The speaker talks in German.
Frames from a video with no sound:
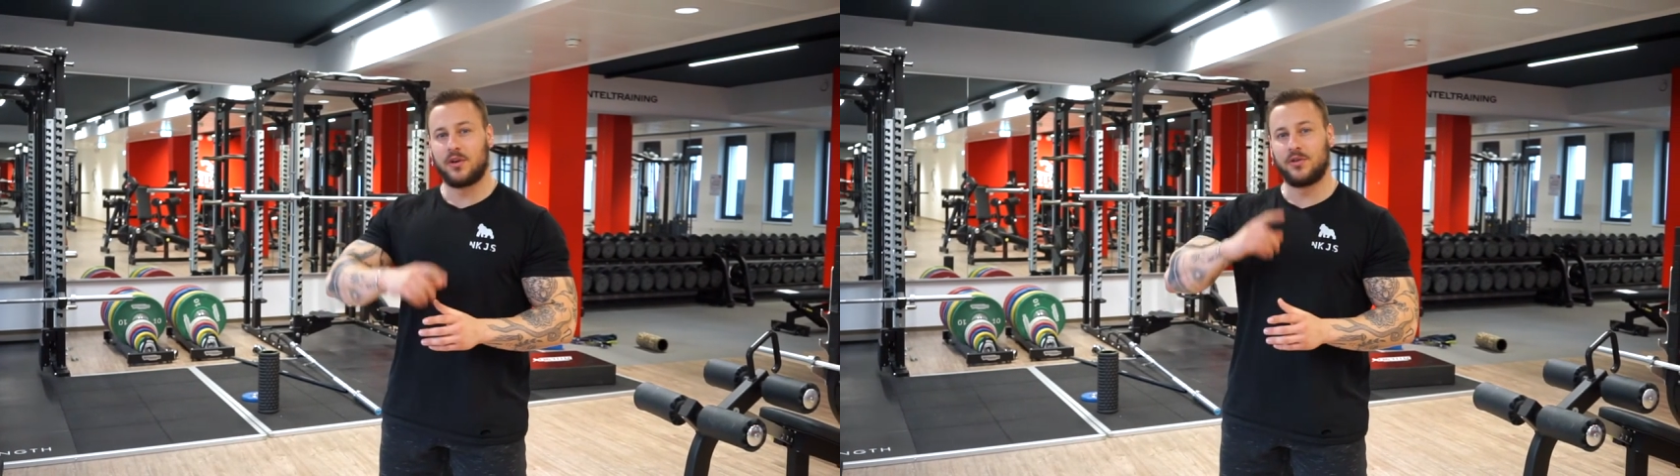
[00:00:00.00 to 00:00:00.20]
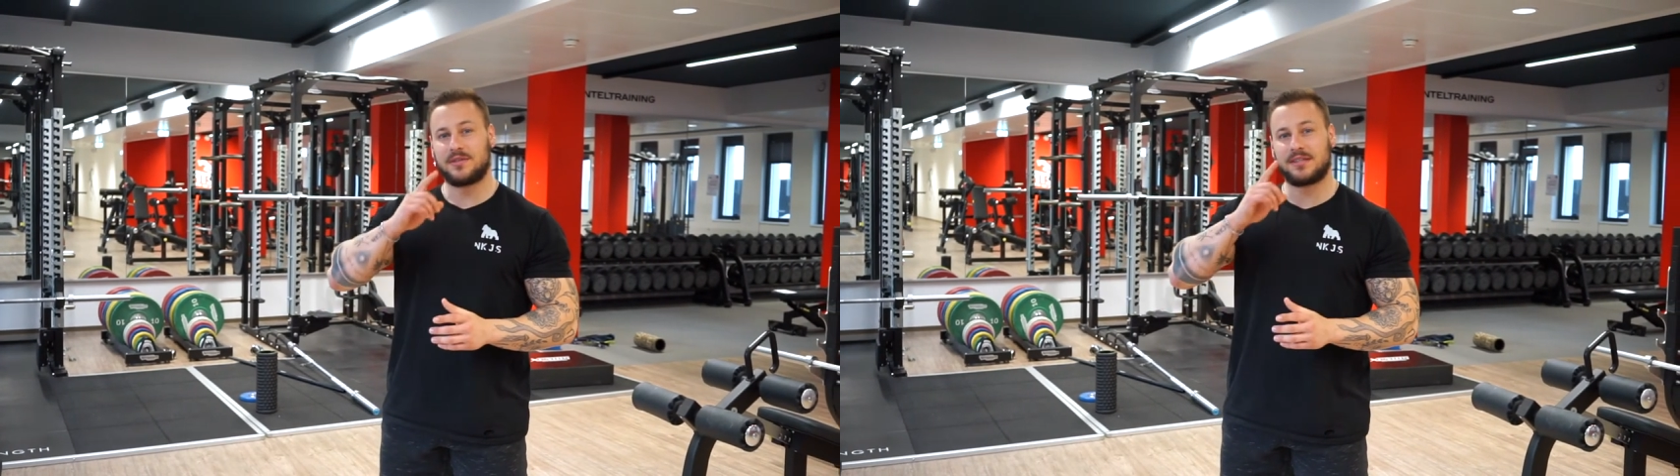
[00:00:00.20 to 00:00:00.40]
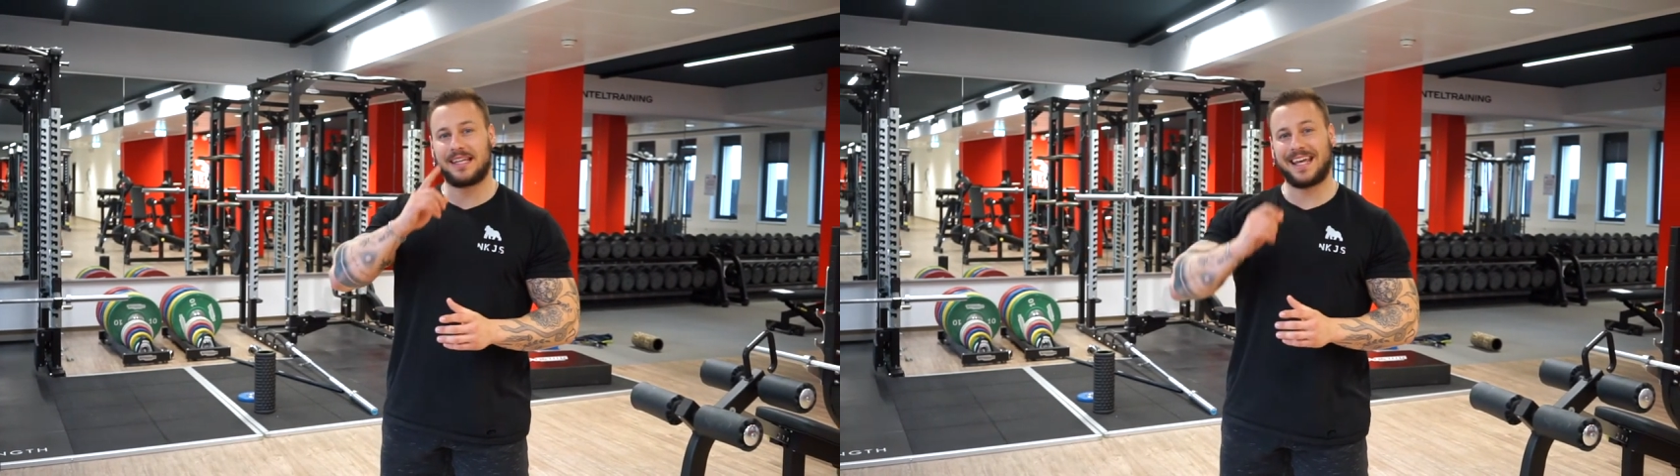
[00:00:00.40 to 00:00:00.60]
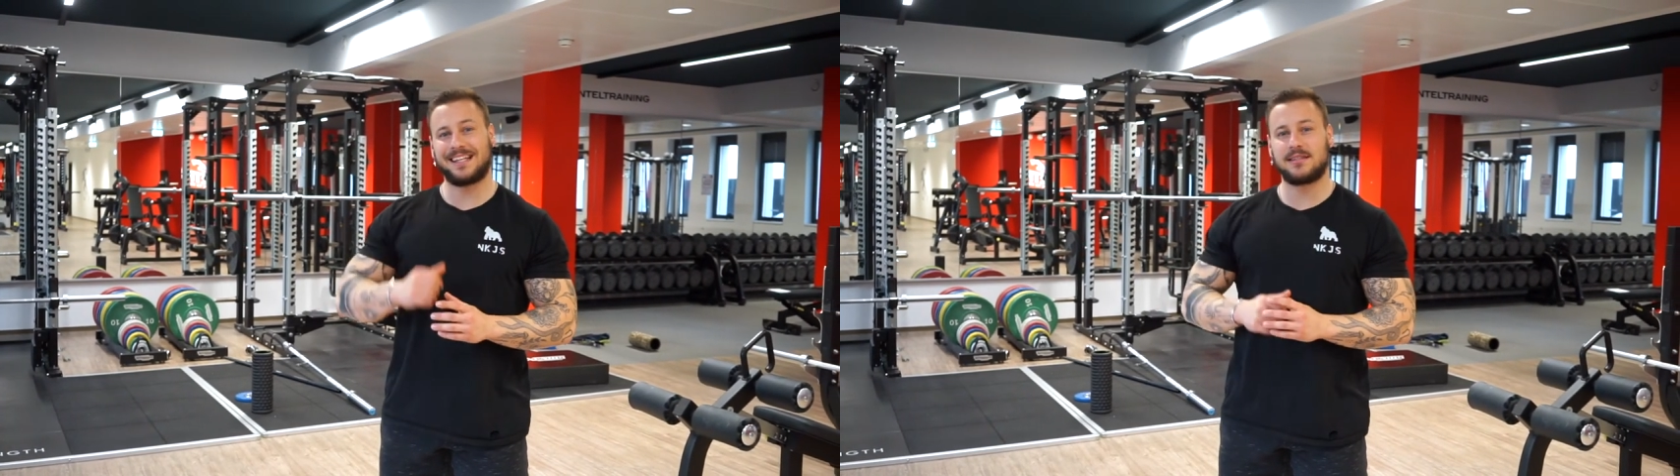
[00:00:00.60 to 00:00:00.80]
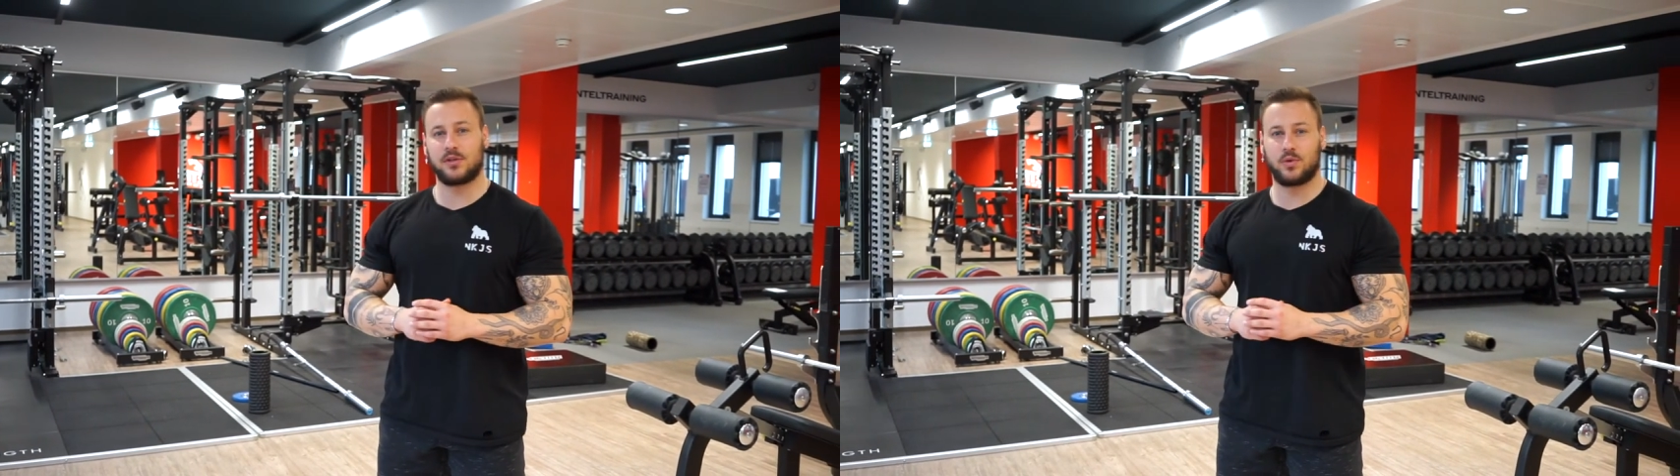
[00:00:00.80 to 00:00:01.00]
nütze
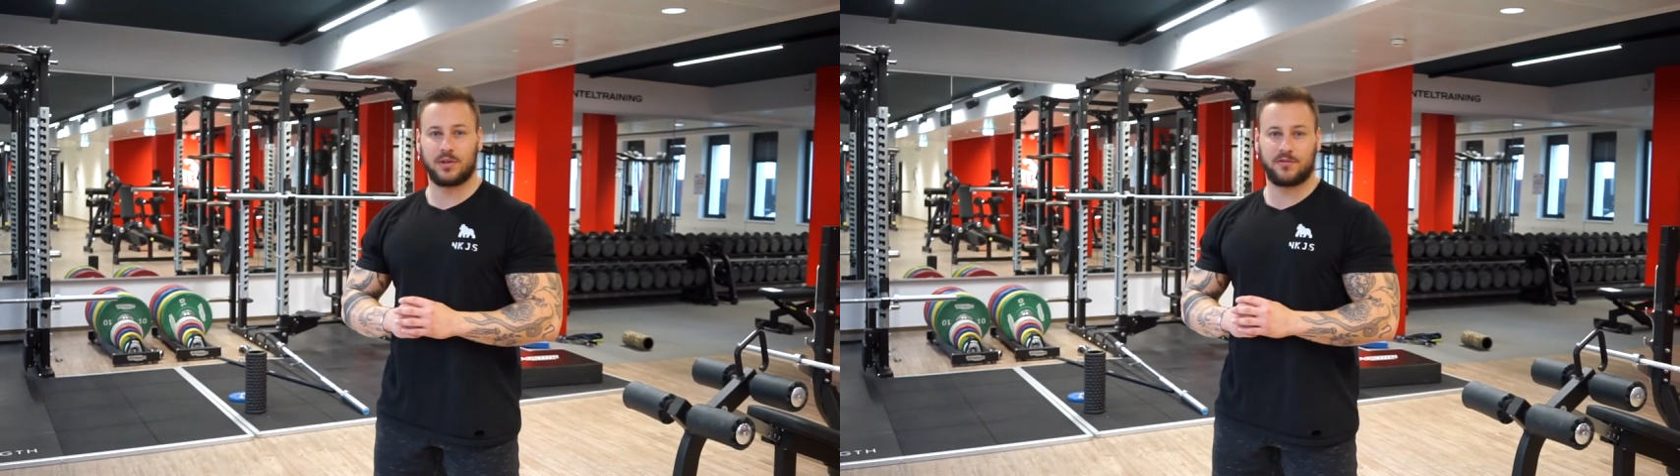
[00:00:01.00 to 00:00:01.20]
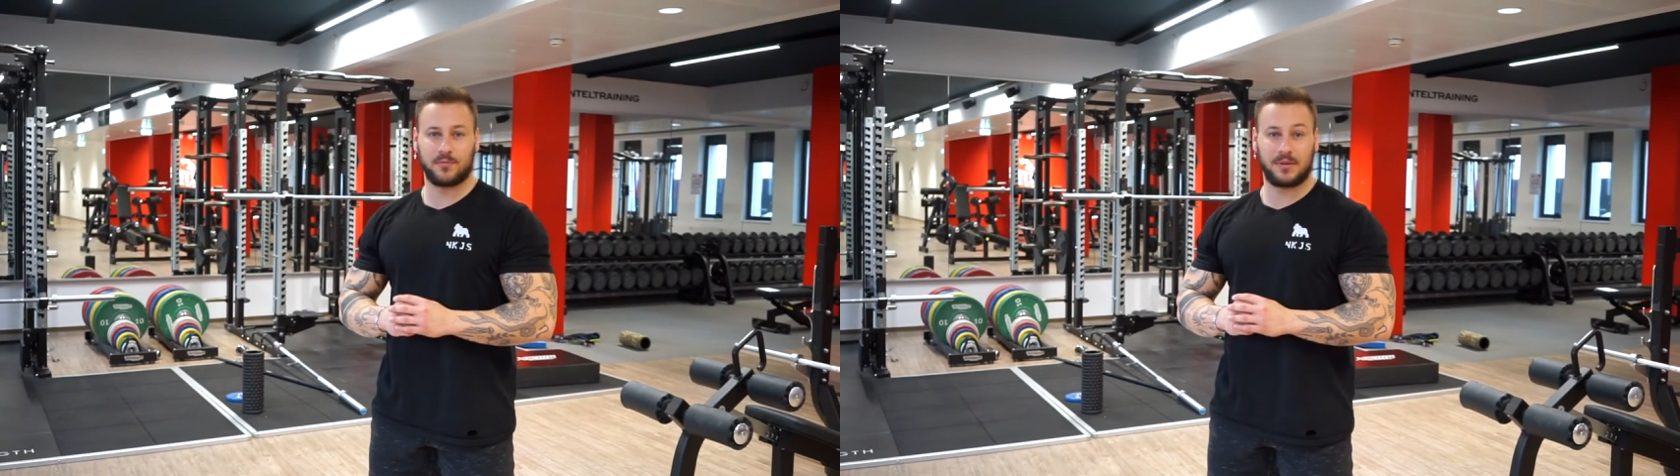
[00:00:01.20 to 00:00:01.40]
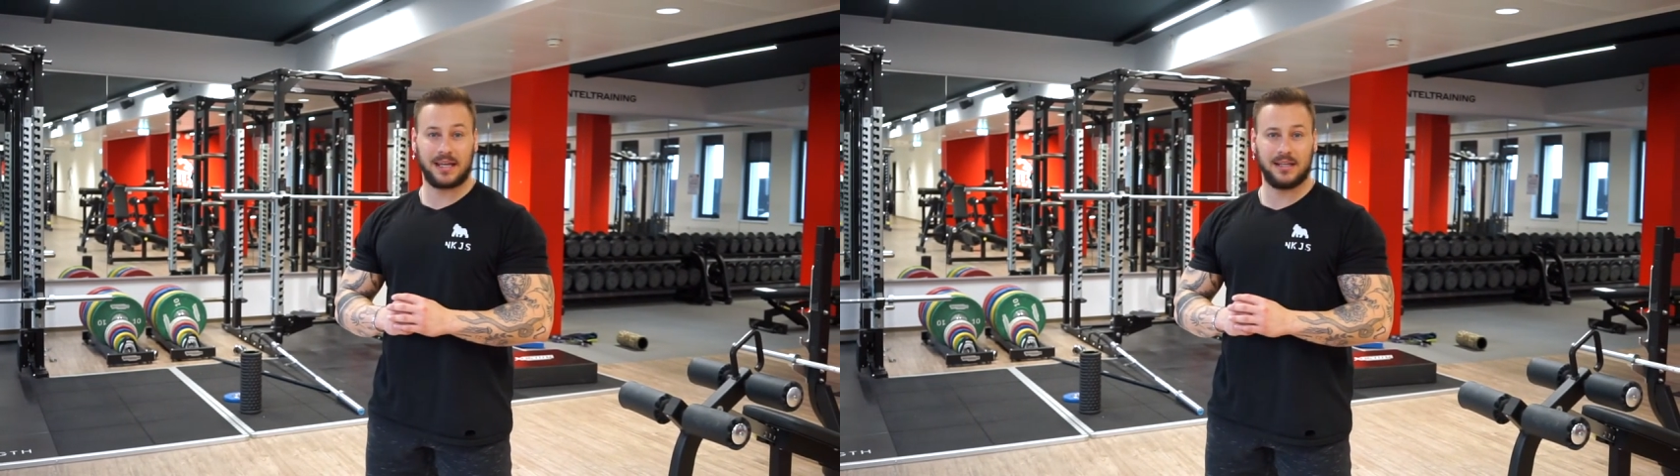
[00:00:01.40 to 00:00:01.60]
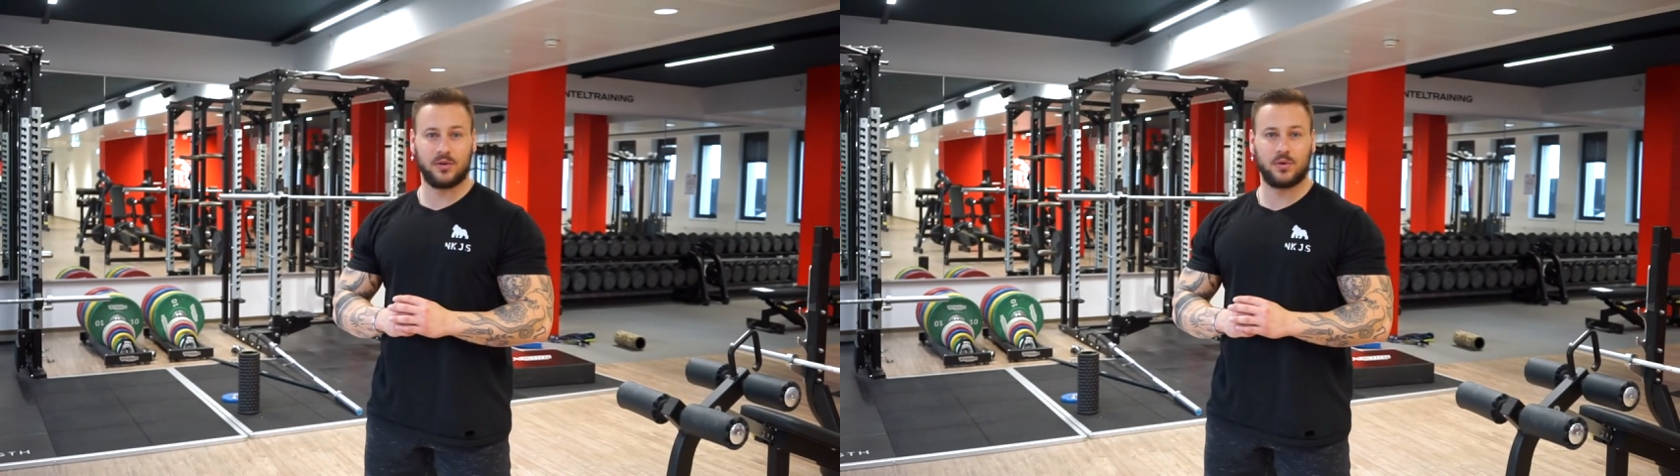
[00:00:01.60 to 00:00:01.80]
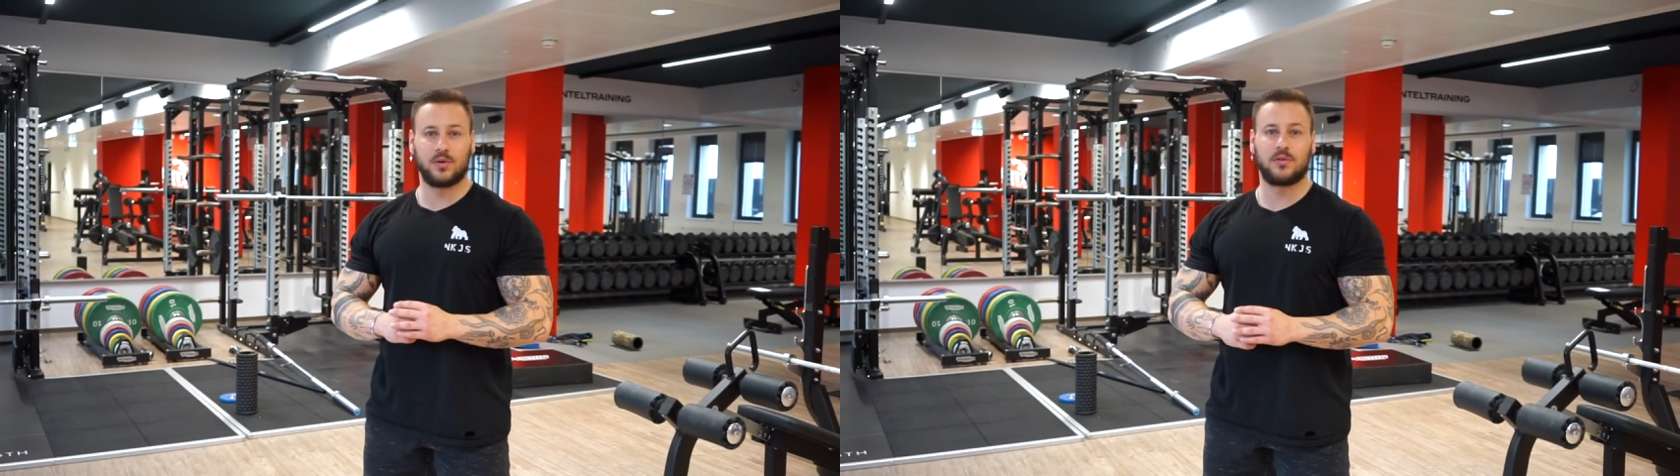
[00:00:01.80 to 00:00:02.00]
jede Sekunde vom
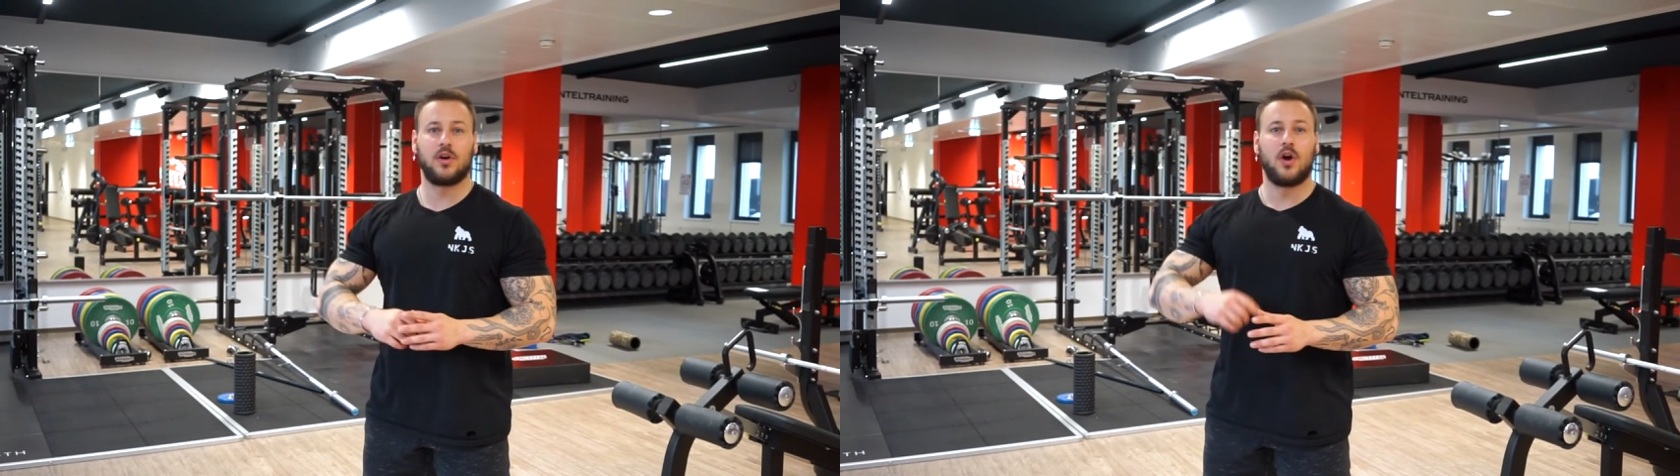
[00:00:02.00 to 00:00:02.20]
Training gut